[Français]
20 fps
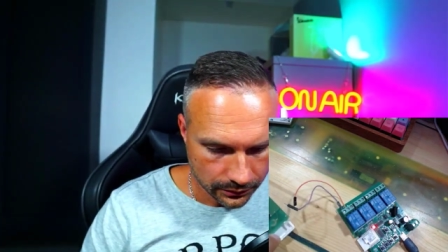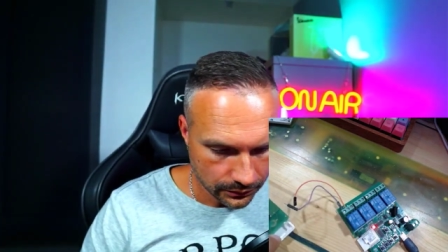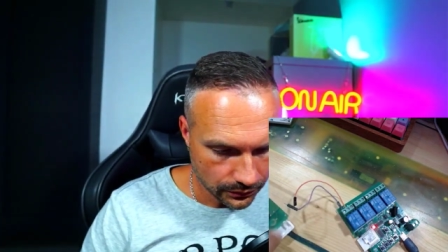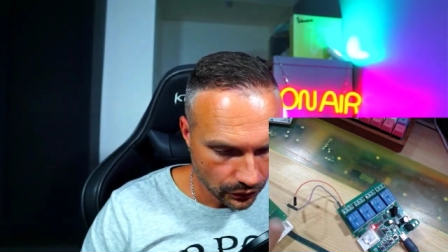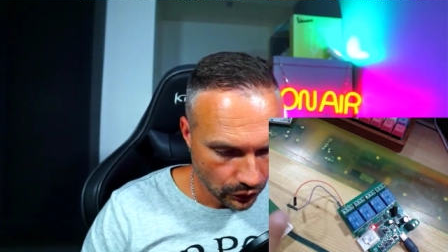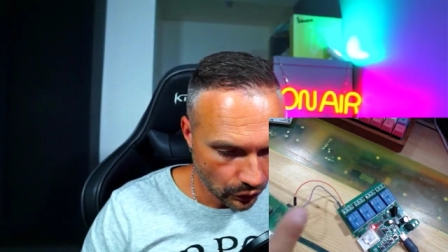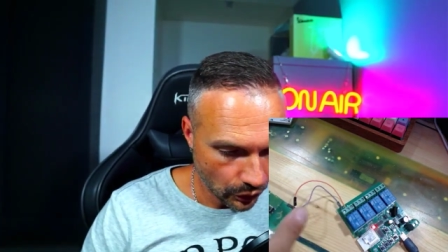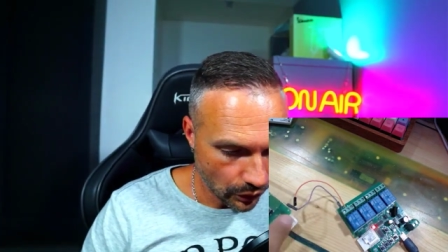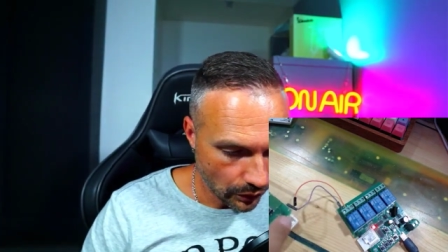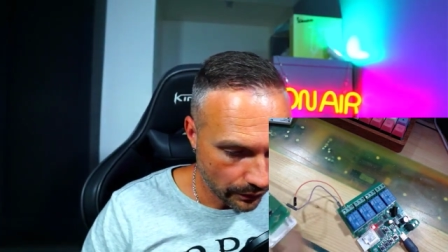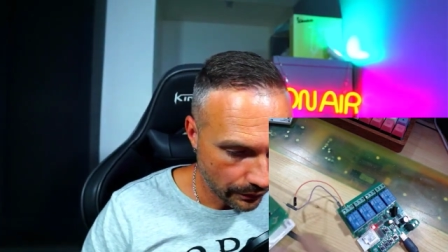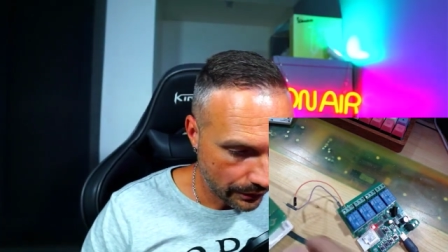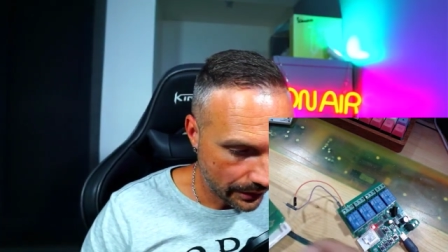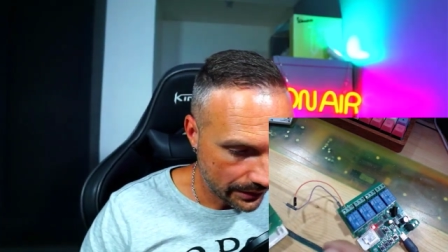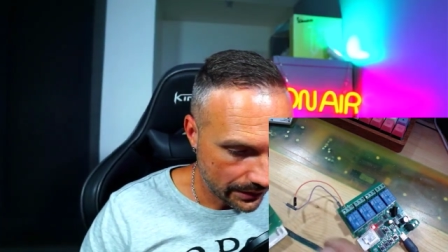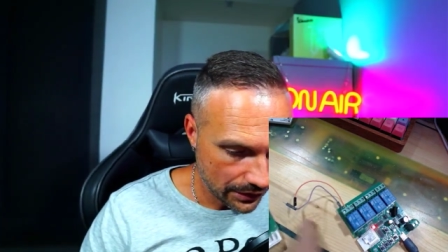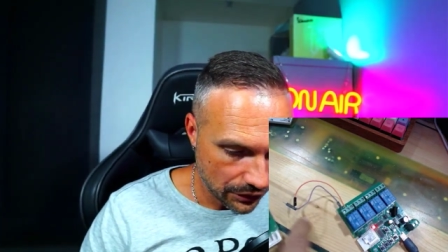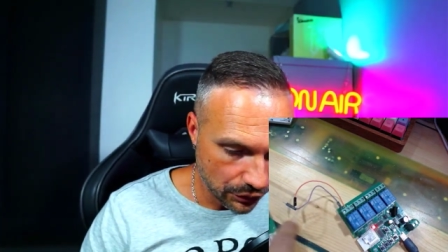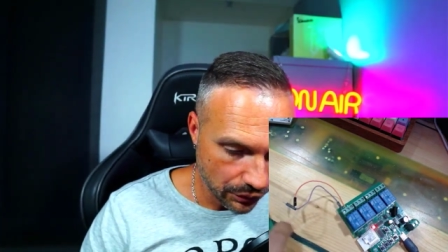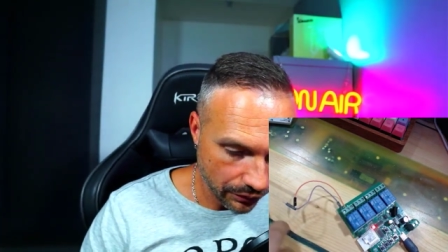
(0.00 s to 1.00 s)
Donc en fait,
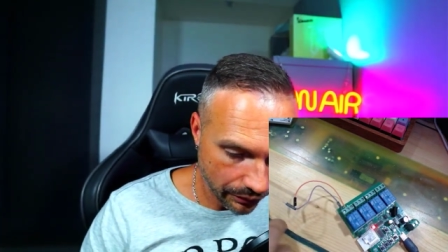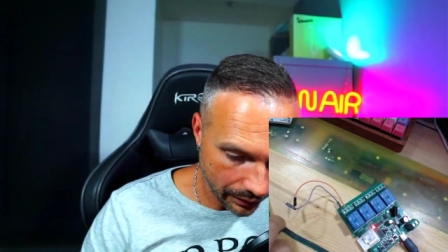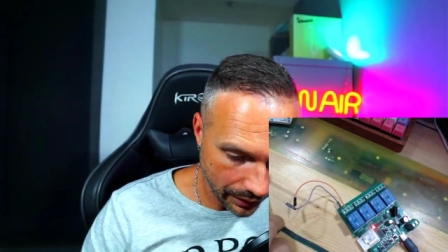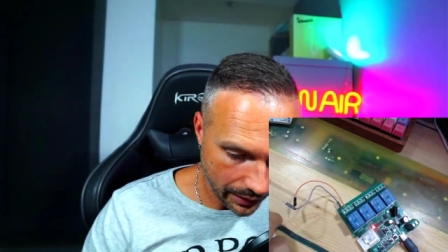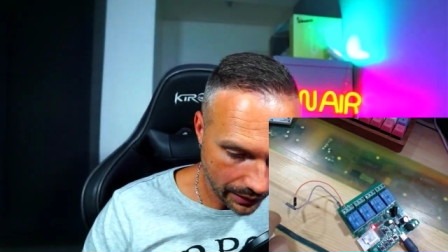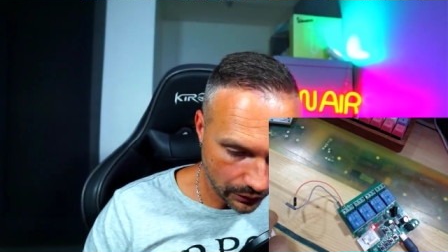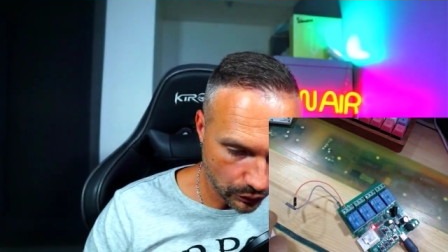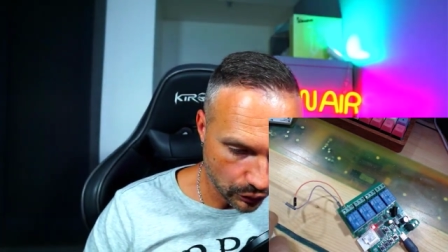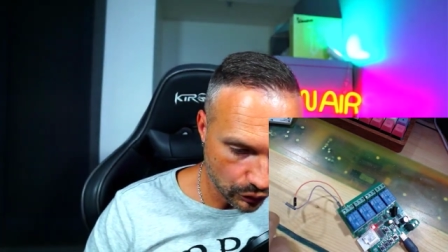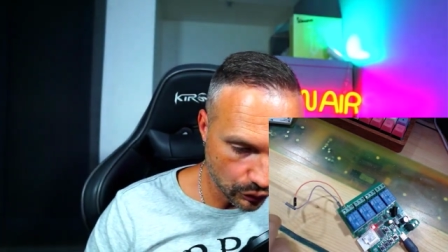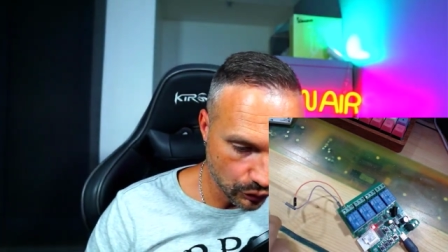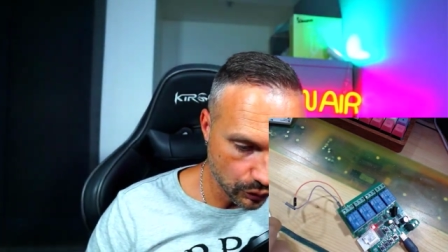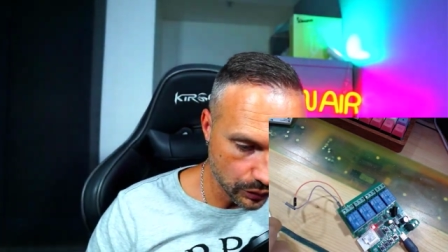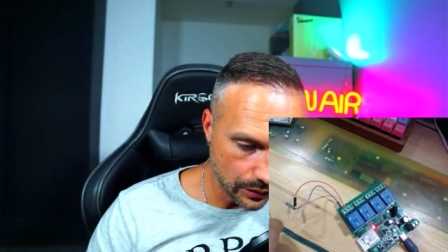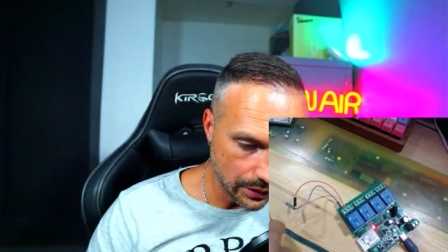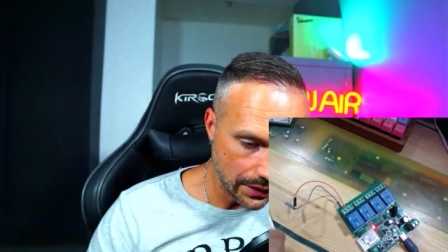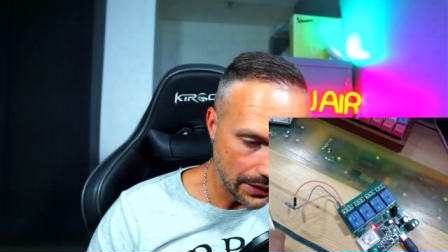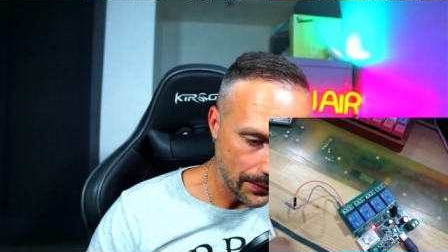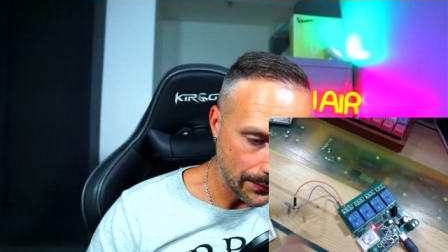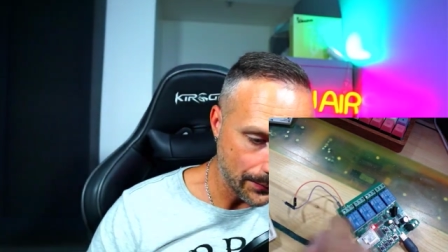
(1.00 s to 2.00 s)
il suffira de
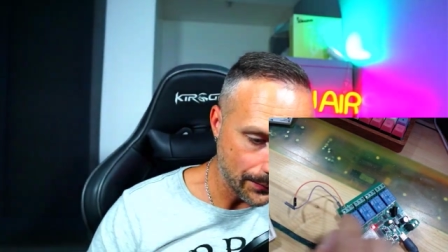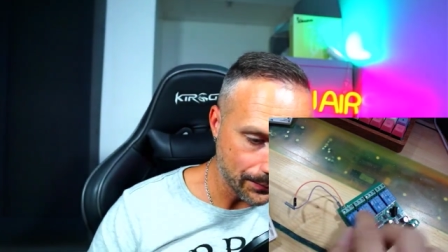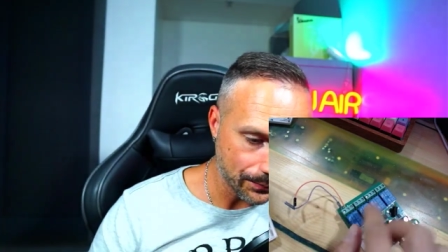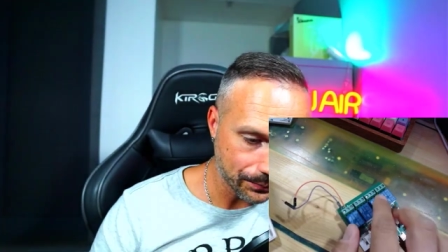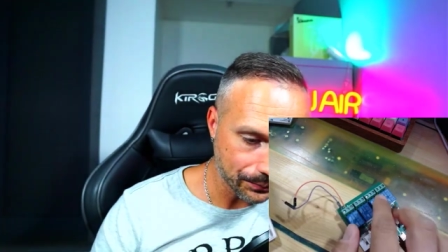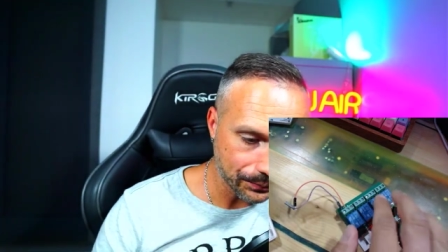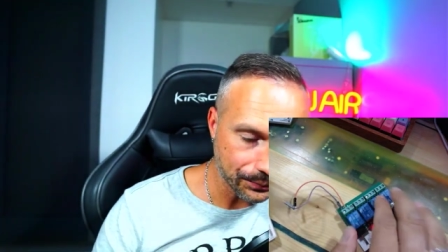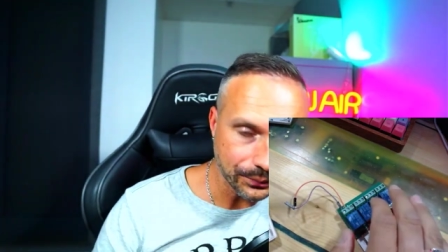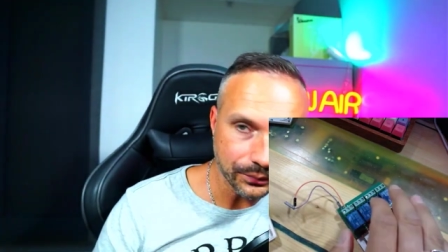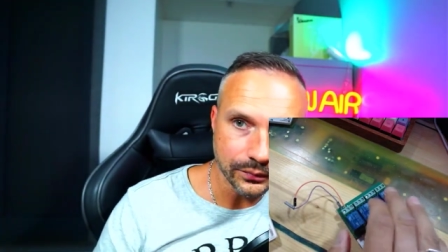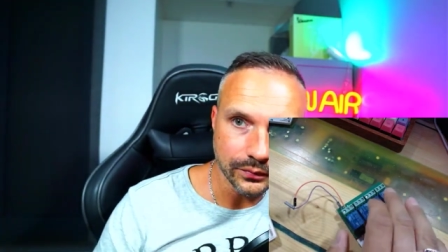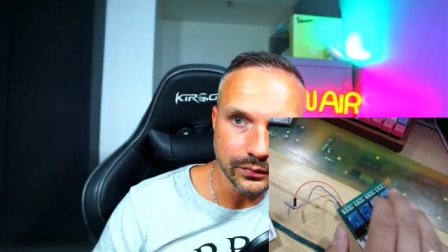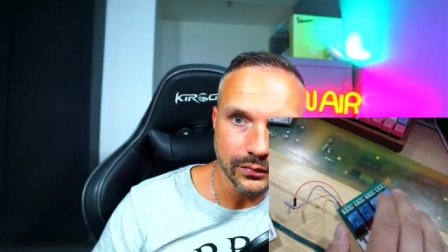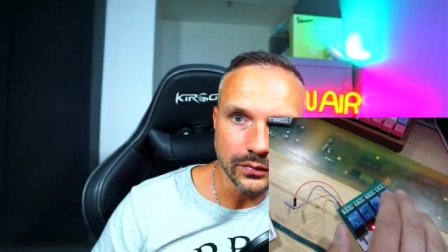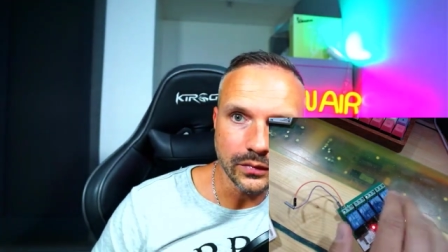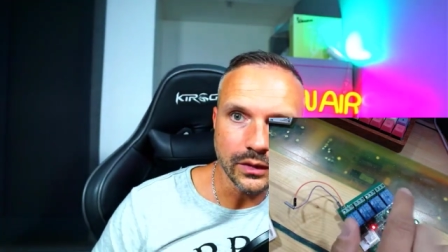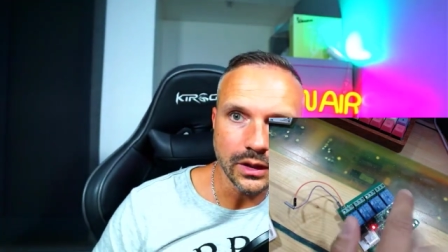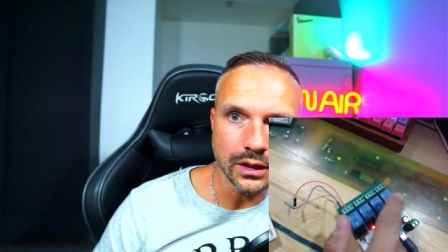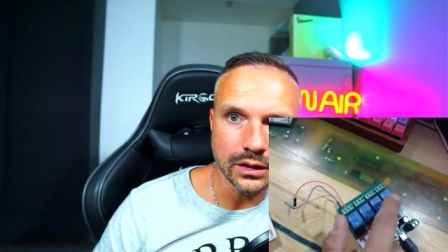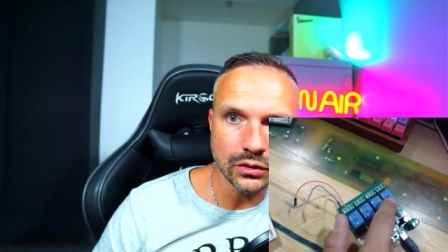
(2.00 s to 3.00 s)
souder
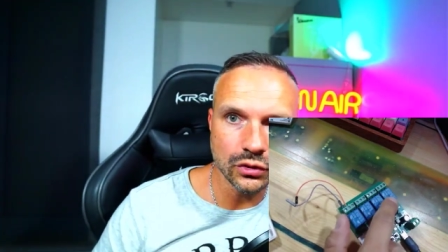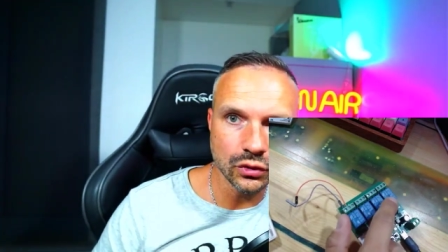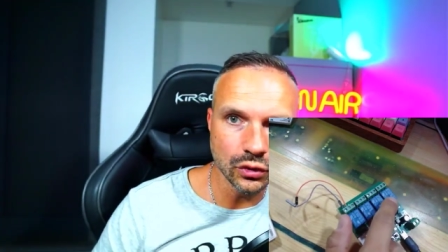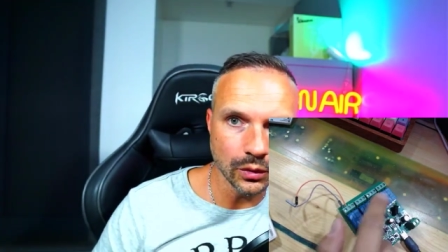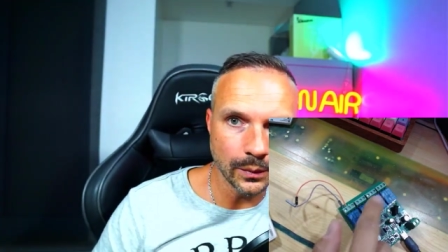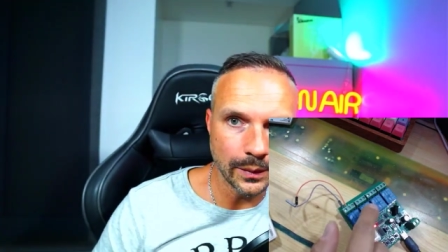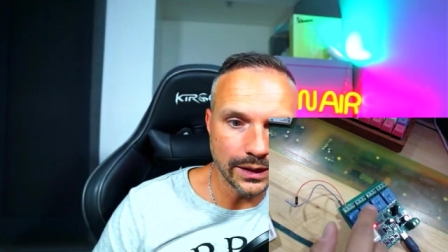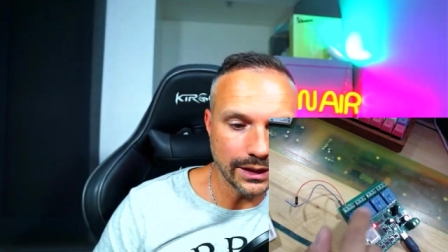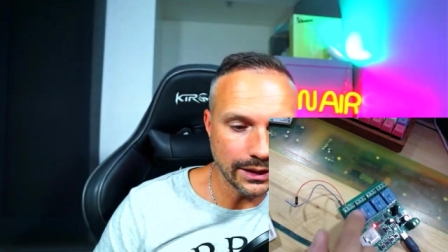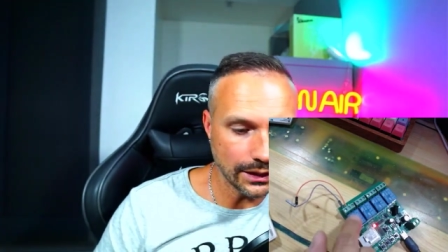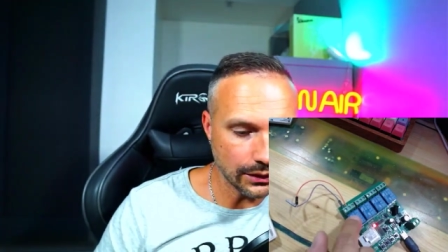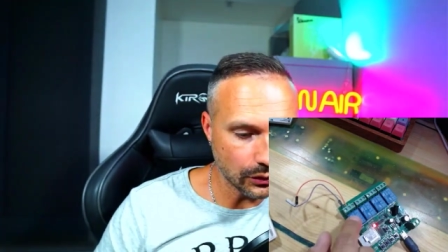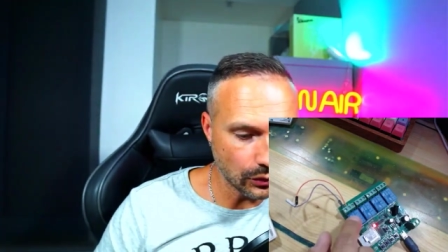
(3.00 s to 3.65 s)
sur mes quatre